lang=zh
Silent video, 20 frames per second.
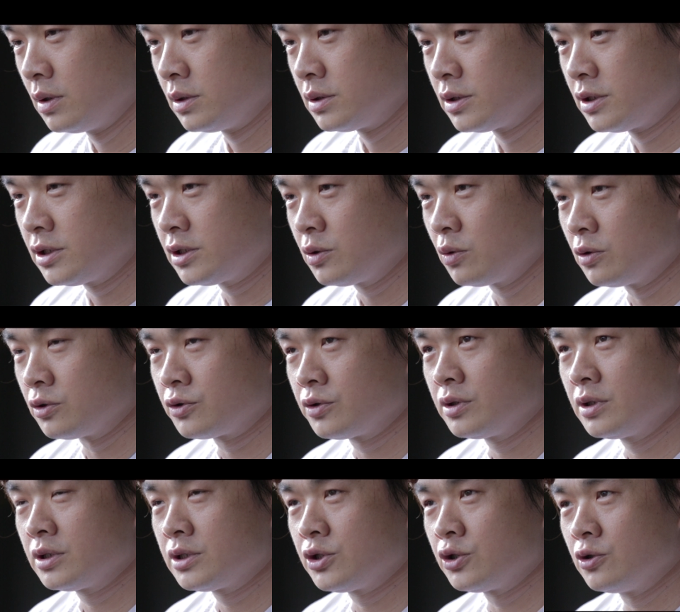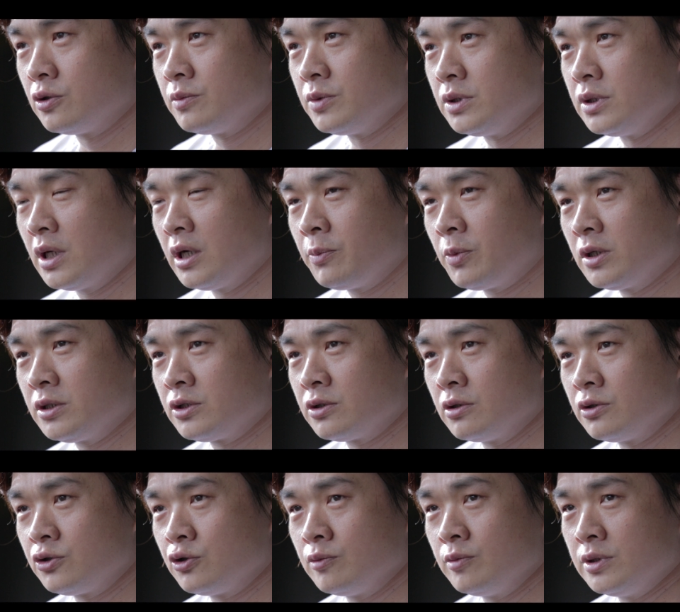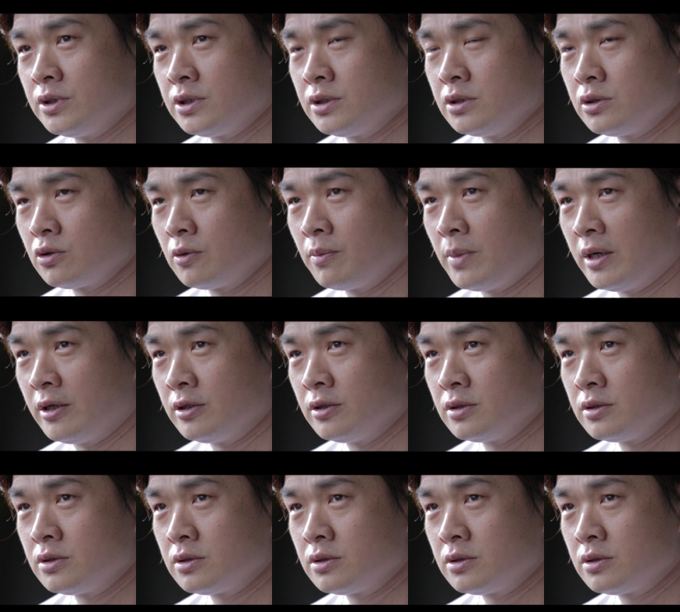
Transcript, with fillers: 其实我觉得，球迷爱棒球，球迷其实都蛮